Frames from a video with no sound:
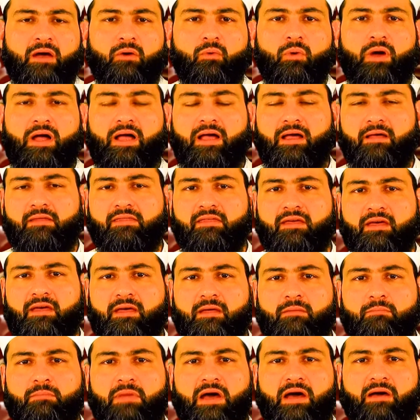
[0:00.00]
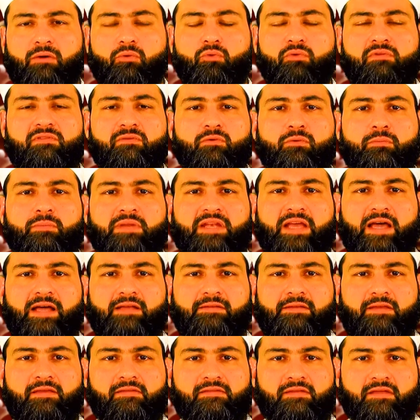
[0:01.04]
وهذا ماخوذ من
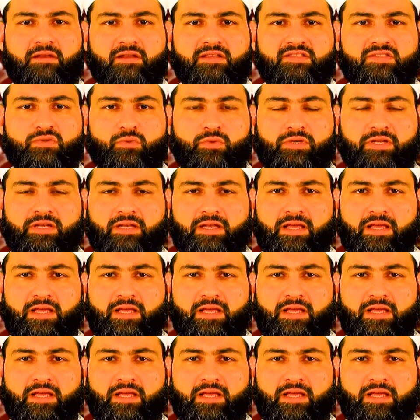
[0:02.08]
حديث رسول